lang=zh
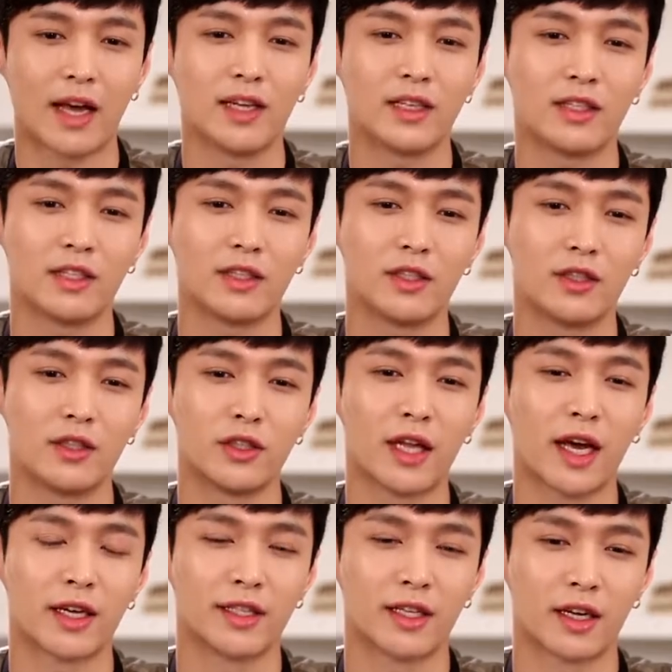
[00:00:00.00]
开心、期
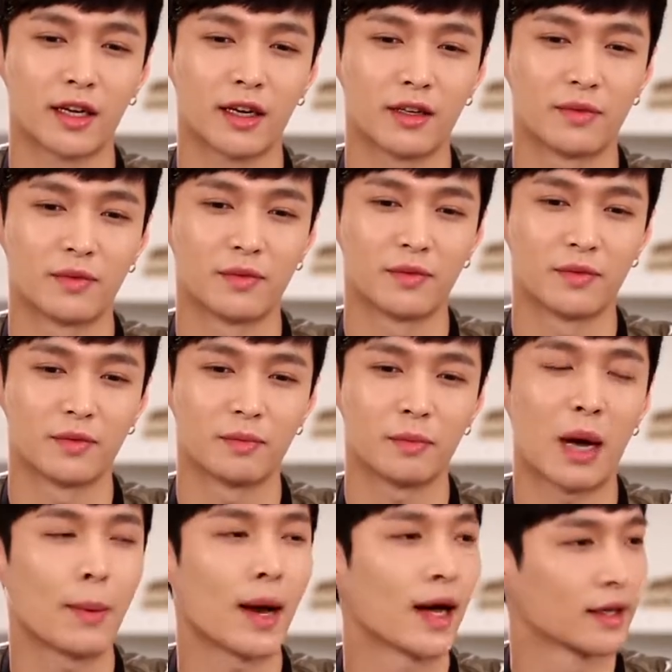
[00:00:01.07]
待加
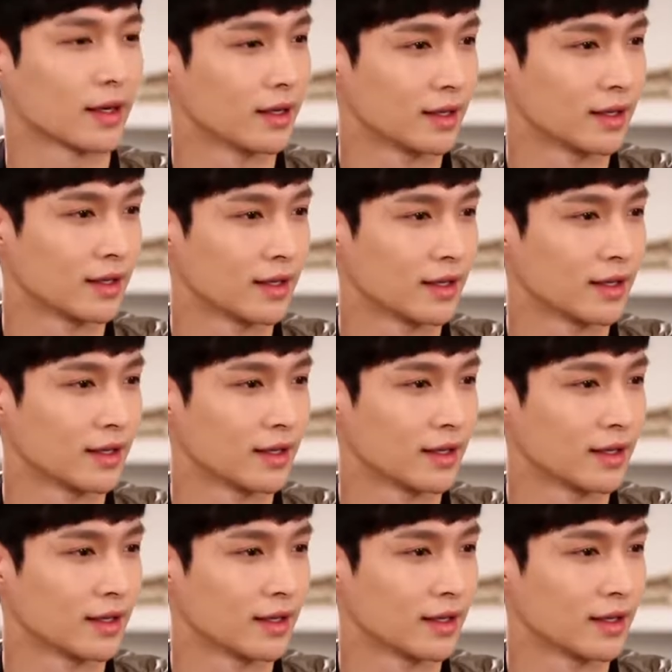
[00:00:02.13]
怕怕的，